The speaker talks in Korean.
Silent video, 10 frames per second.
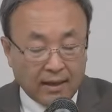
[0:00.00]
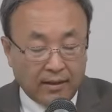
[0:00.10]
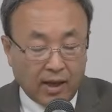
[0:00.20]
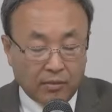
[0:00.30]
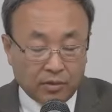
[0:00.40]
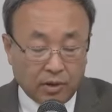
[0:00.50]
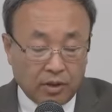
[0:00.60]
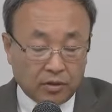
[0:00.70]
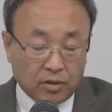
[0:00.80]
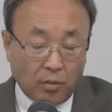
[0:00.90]
옛날부터
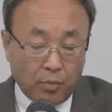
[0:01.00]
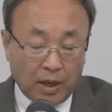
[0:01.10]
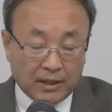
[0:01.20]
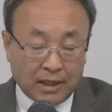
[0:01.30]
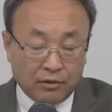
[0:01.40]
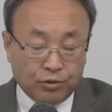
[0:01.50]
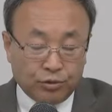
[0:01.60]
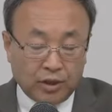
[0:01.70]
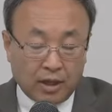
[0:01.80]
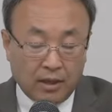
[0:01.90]
이것을 선포한 자가
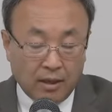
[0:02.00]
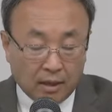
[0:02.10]
누구냐?